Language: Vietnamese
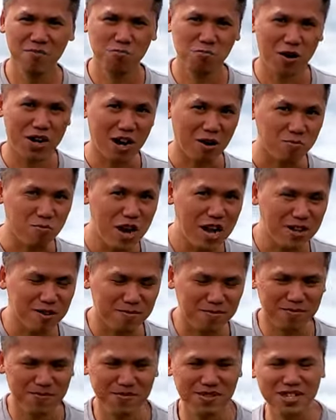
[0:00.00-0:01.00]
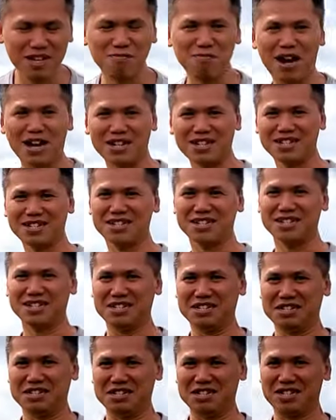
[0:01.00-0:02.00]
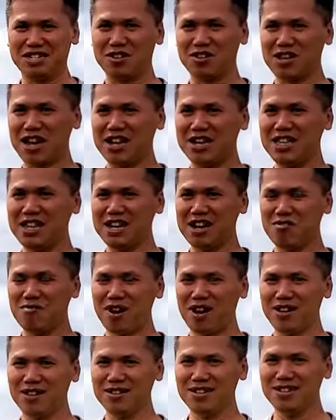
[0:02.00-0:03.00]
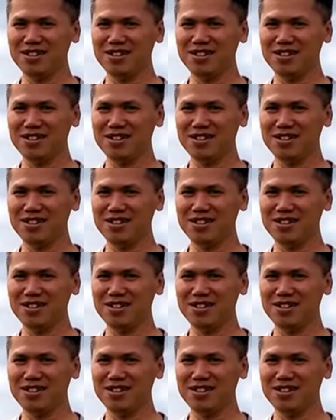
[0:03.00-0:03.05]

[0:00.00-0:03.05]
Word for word: Mà đặc biệt các bạn có thấy gì không ạ?